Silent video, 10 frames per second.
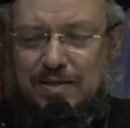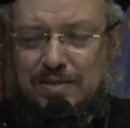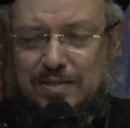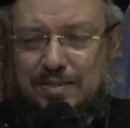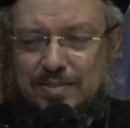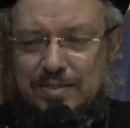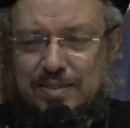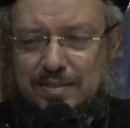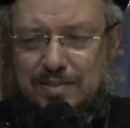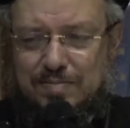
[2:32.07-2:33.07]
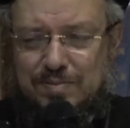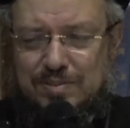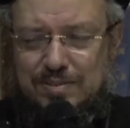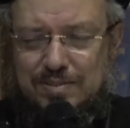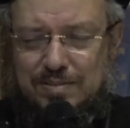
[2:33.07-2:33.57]
لنتكلم
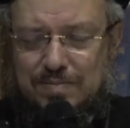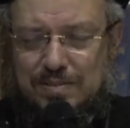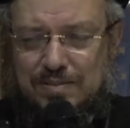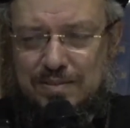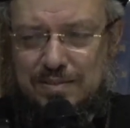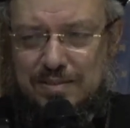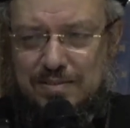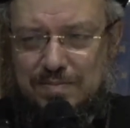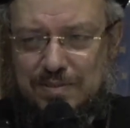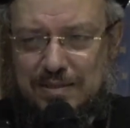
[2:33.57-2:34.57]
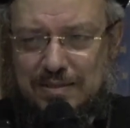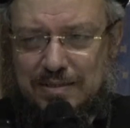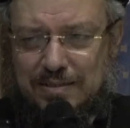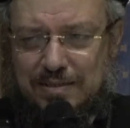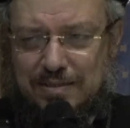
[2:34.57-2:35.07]
بسر المسيح الذي من
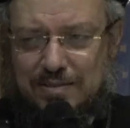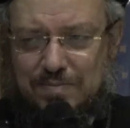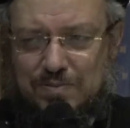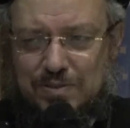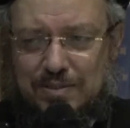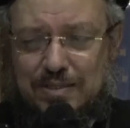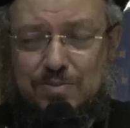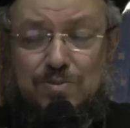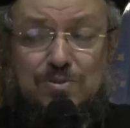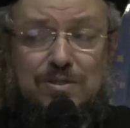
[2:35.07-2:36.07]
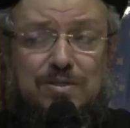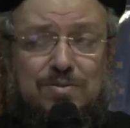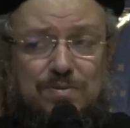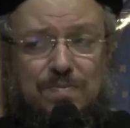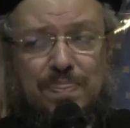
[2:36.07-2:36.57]
أجله أنا مص... كي
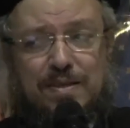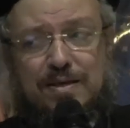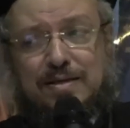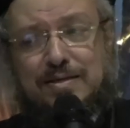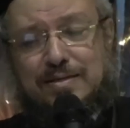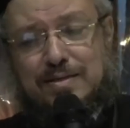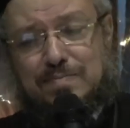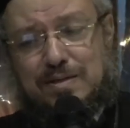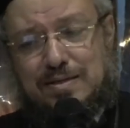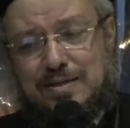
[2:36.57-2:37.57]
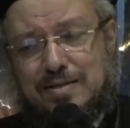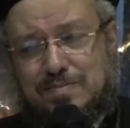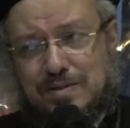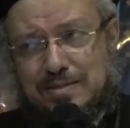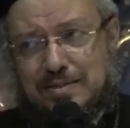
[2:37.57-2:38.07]
أظهره كما
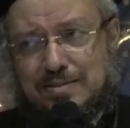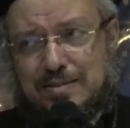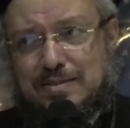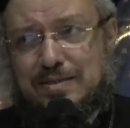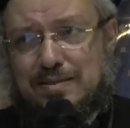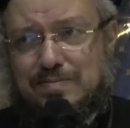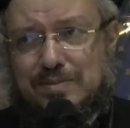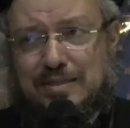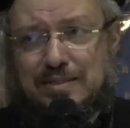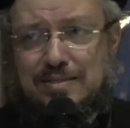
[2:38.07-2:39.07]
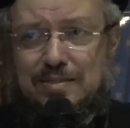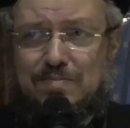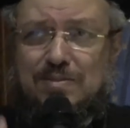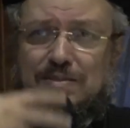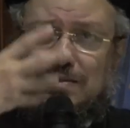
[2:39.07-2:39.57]
يجب أن أتكلم يعني عشان
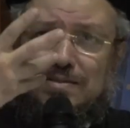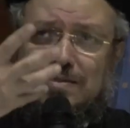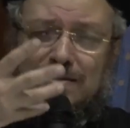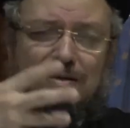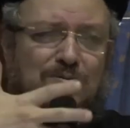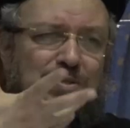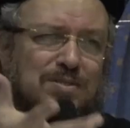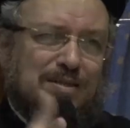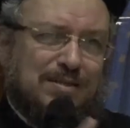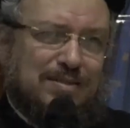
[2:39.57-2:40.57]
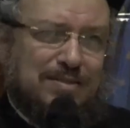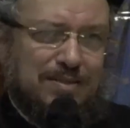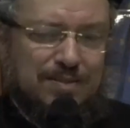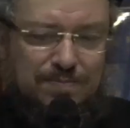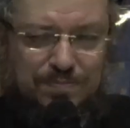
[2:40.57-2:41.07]
المسيح يظهر عاوز أصلى
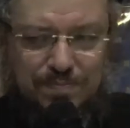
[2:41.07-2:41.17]
كتير